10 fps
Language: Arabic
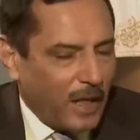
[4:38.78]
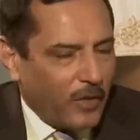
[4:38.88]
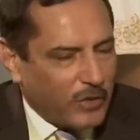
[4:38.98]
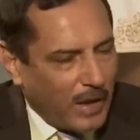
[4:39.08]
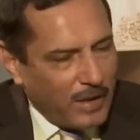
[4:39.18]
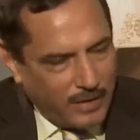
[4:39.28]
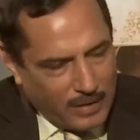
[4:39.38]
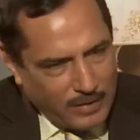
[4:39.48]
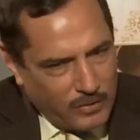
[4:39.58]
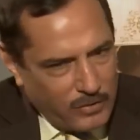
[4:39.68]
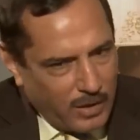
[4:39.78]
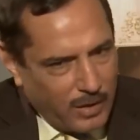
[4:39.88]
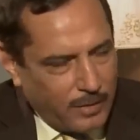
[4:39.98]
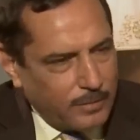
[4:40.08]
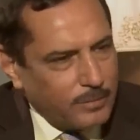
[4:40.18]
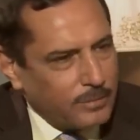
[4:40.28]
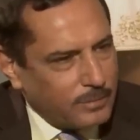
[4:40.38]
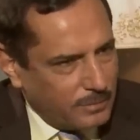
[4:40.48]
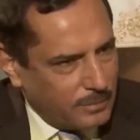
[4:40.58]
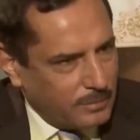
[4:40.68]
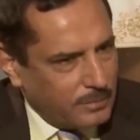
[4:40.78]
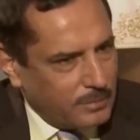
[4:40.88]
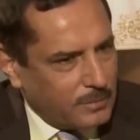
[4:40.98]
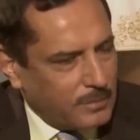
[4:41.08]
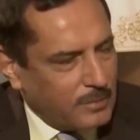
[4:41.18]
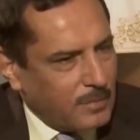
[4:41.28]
لها هاي إيران نرجع ما لها. موجود عيني هذا